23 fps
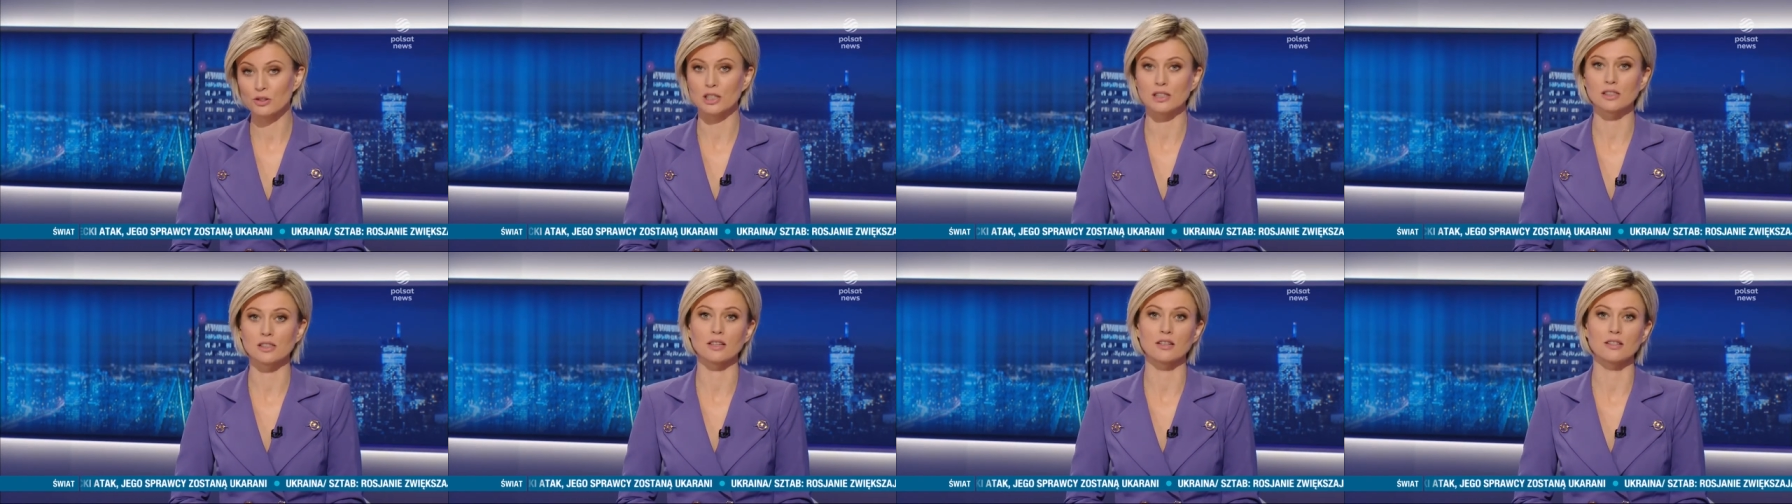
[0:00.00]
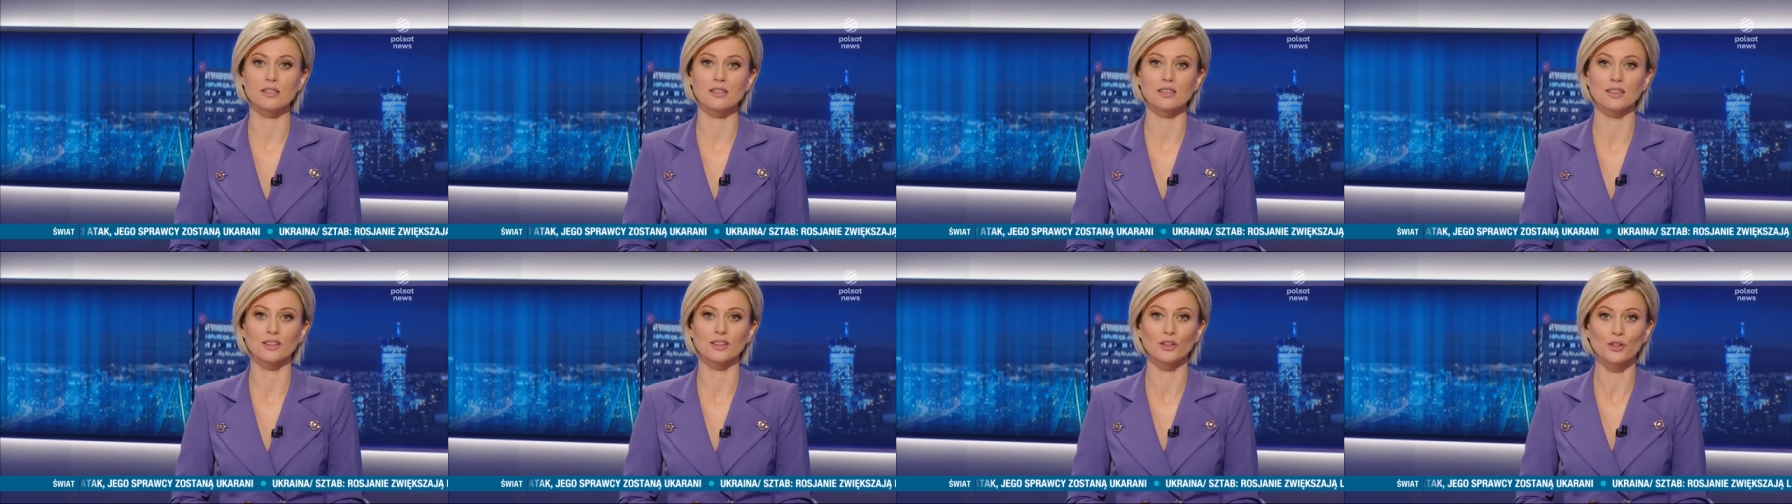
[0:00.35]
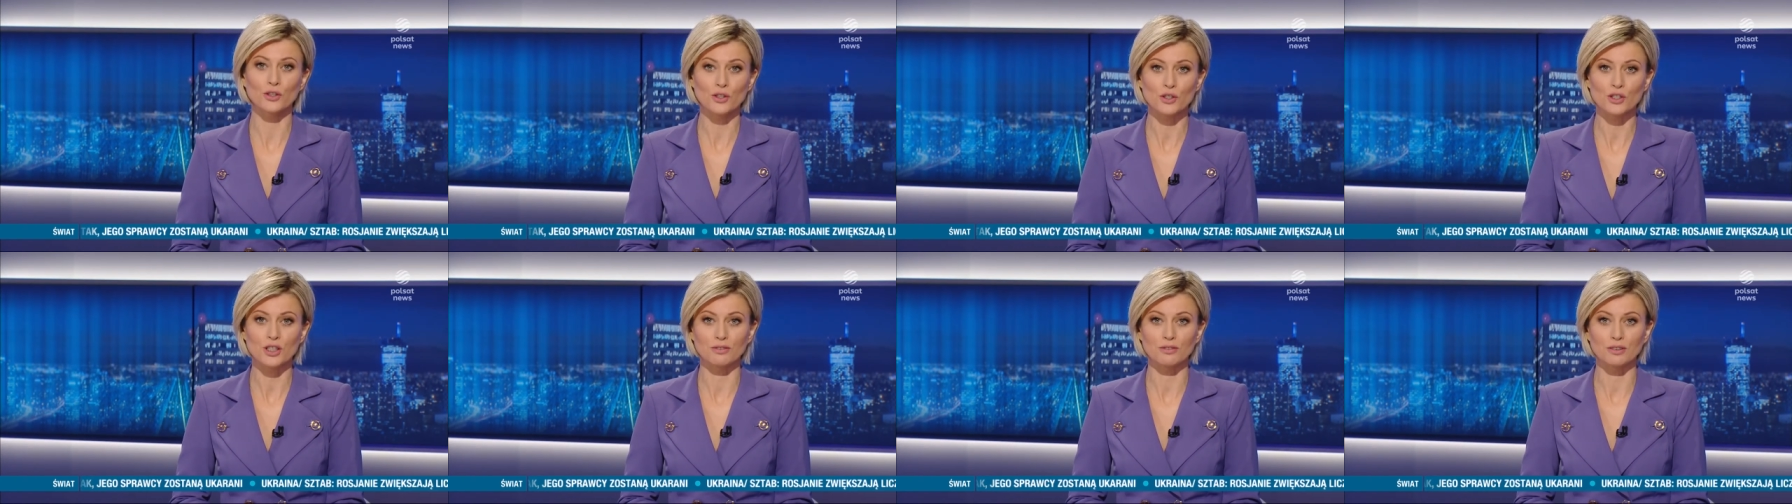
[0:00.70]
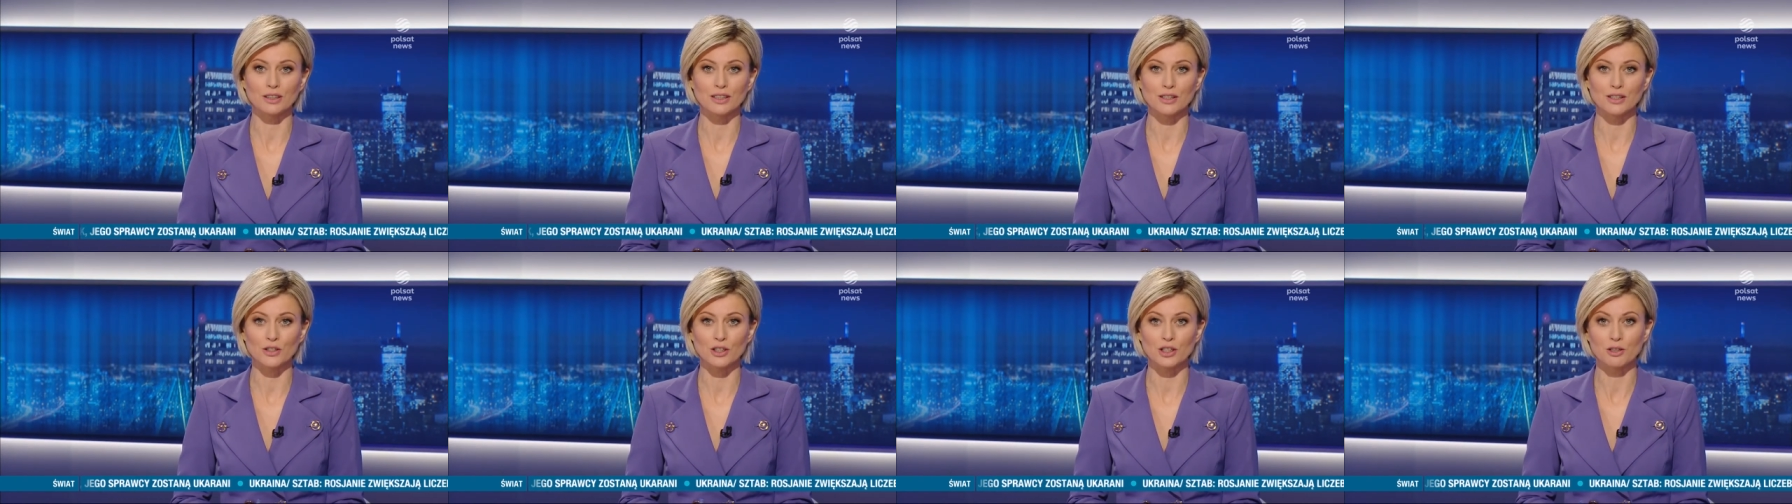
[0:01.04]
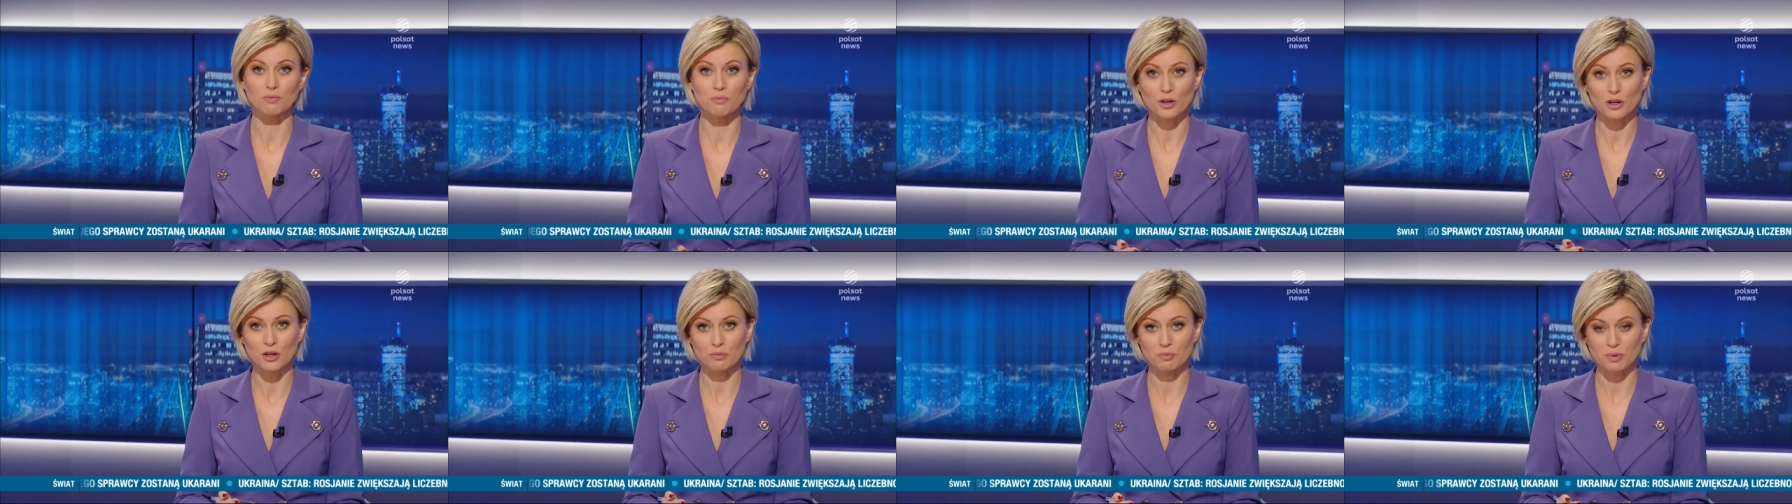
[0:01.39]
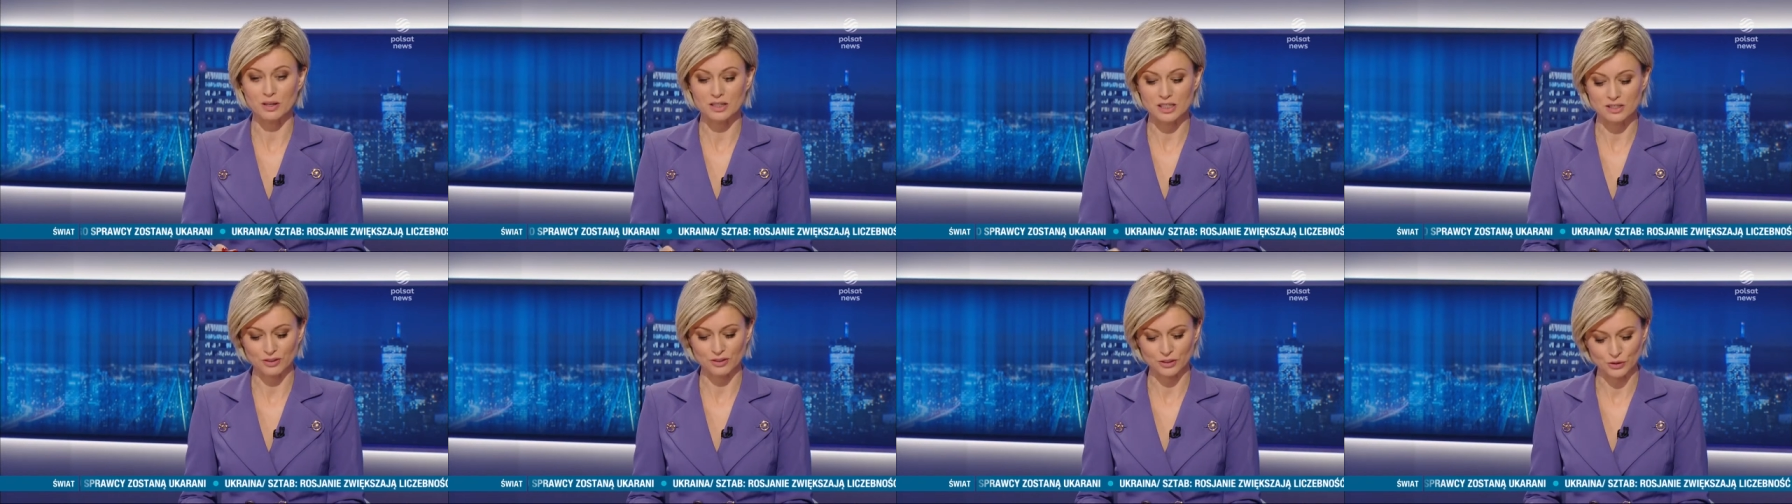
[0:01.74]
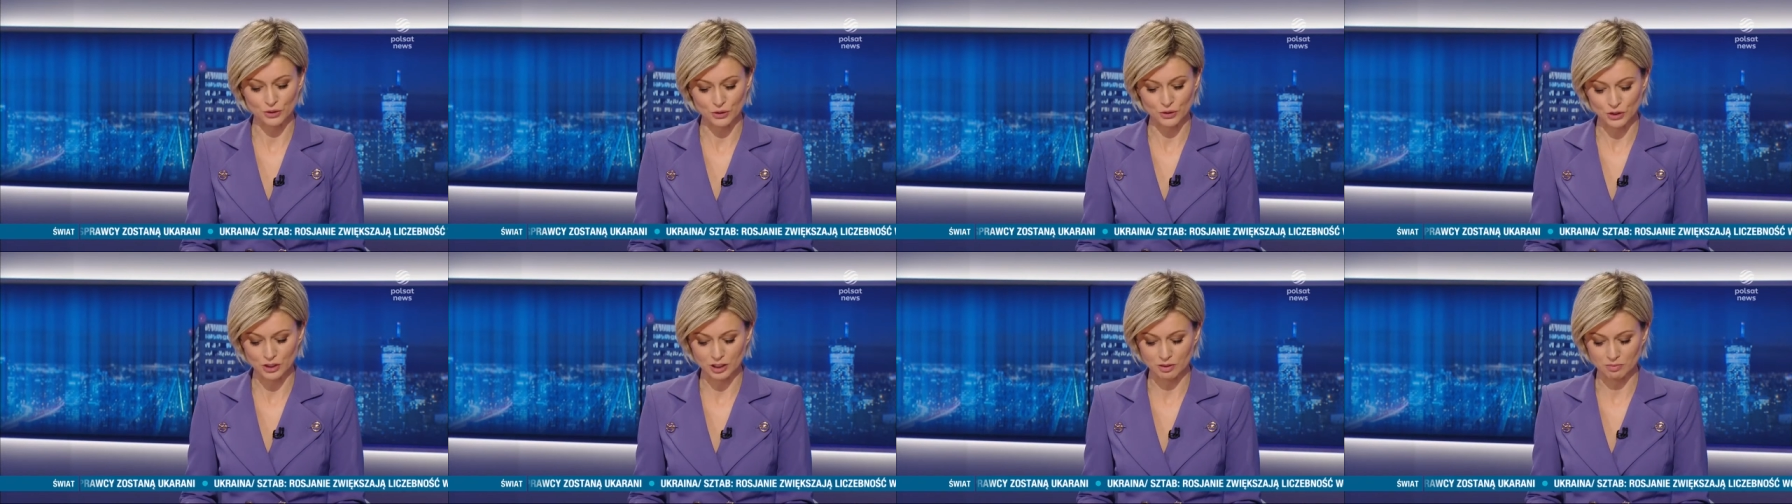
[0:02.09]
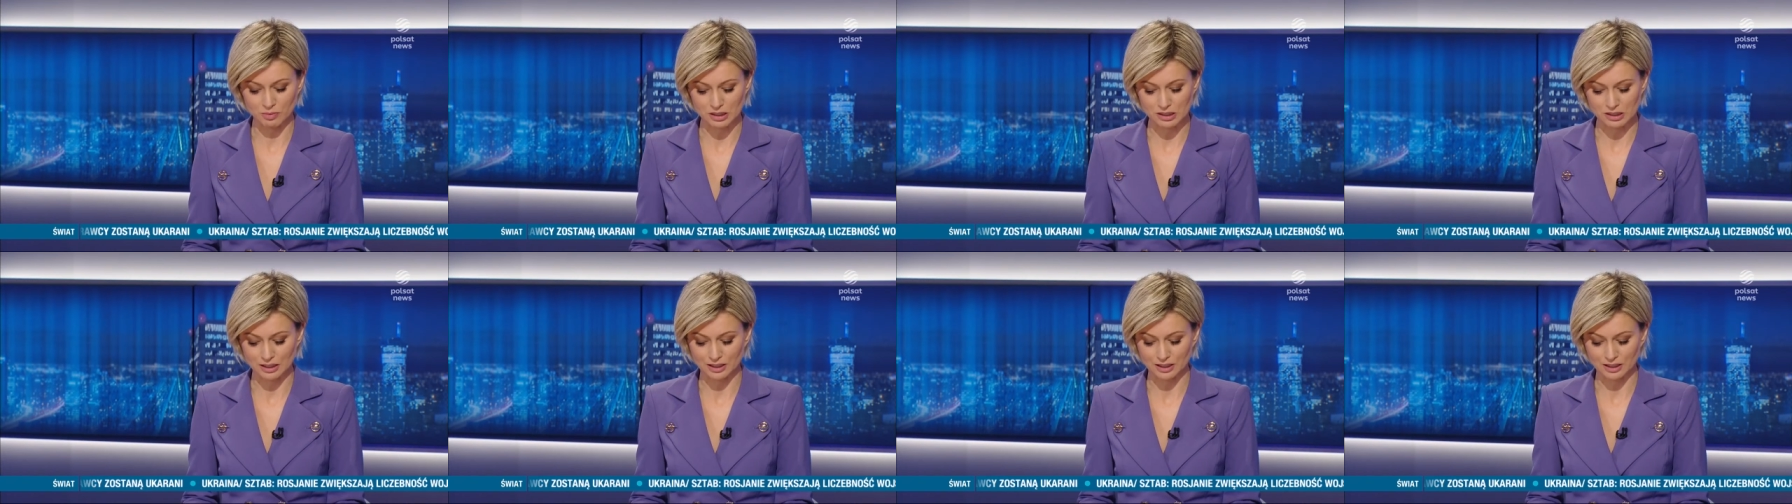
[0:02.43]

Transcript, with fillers: Czas teraz na gościa wydarzeń. Moim Państwa gościem jest